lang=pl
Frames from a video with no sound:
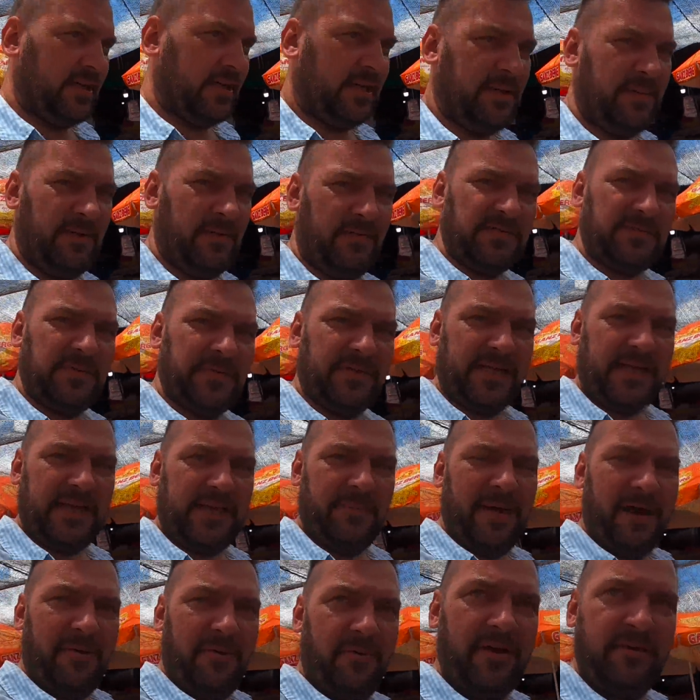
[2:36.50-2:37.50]
Chyba wezmę
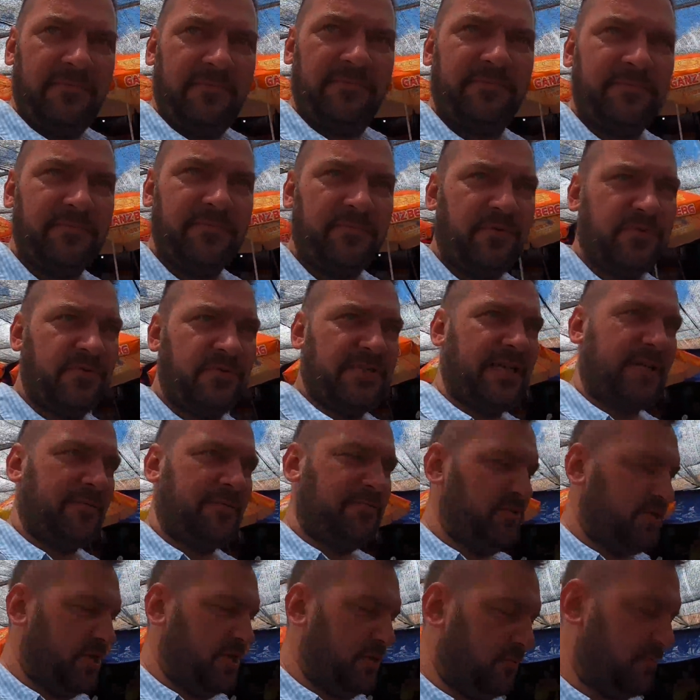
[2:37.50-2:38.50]
takie małe, bo tak
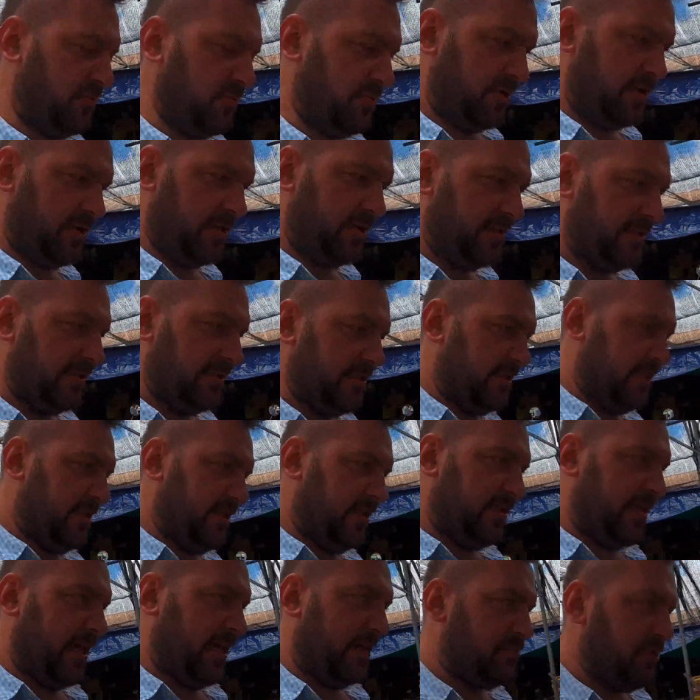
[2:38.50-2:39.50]
mi się,
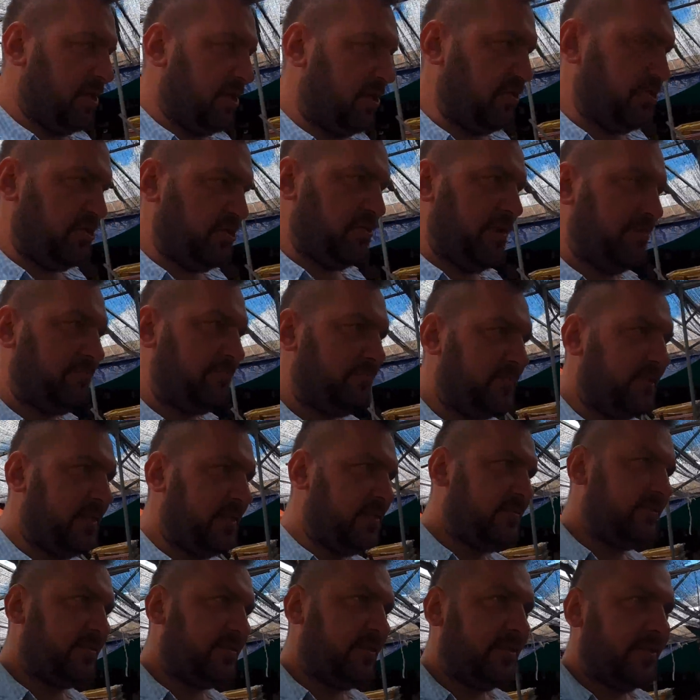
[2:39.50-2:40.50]
jak przechodziłem,
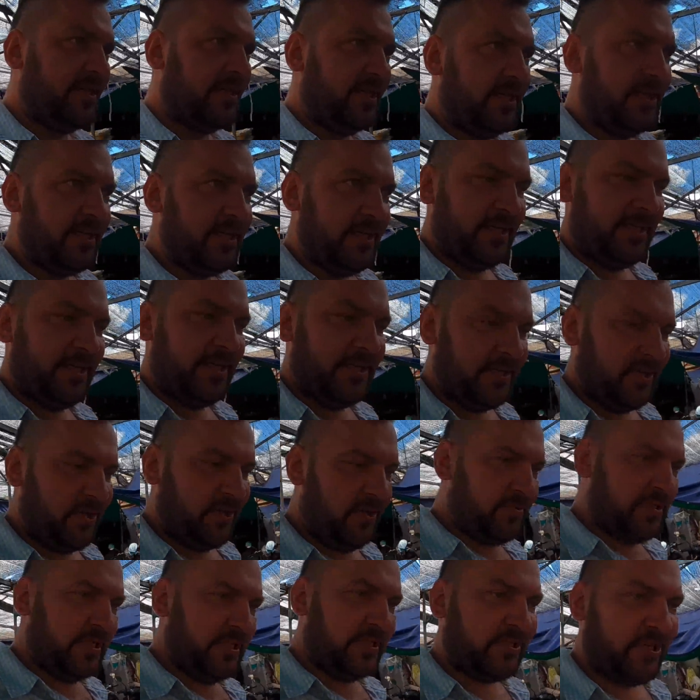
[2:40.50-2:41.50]

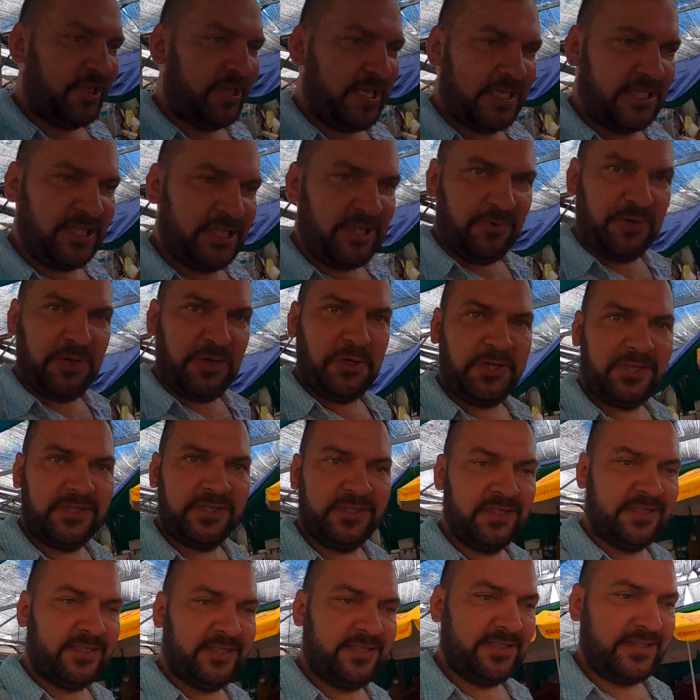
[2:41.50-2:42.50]
dobrze skojarzyły
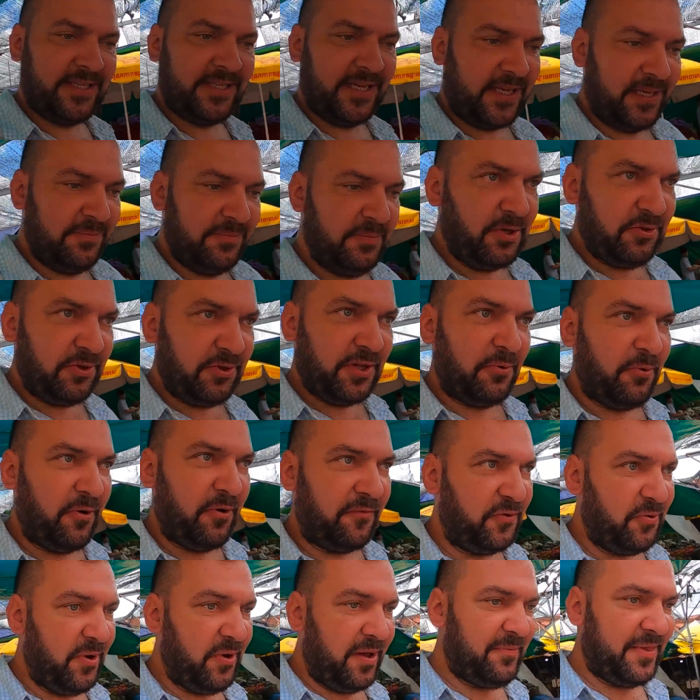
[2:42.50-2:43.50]
z takimi, które
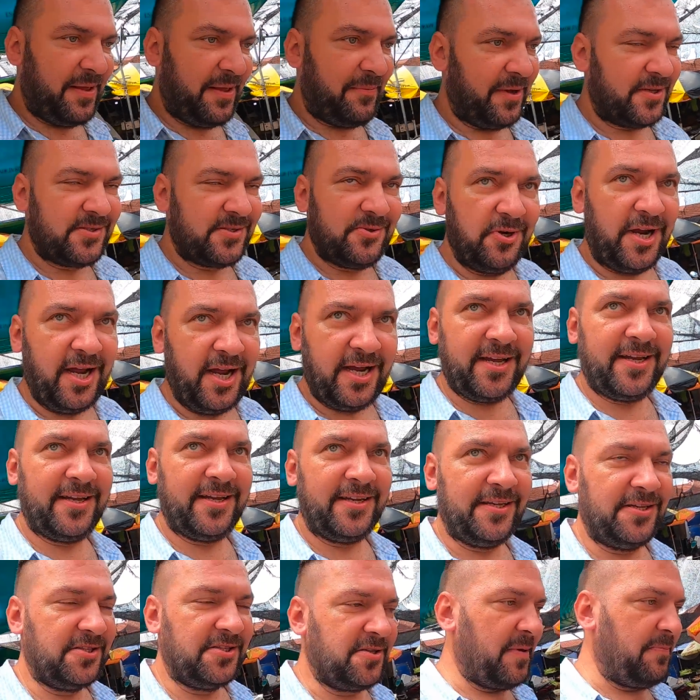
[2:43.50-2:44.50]
łowiłem na Mazurach
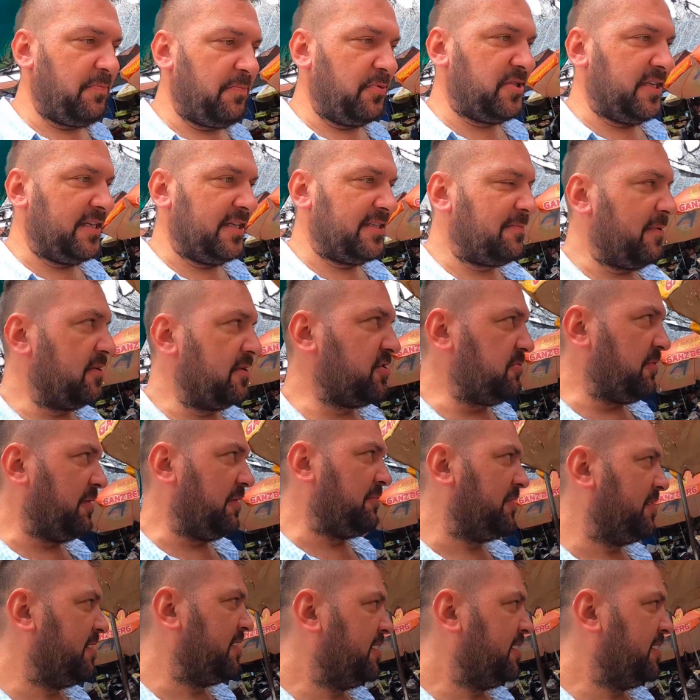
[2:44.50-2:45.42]
i sobie później smażyłem.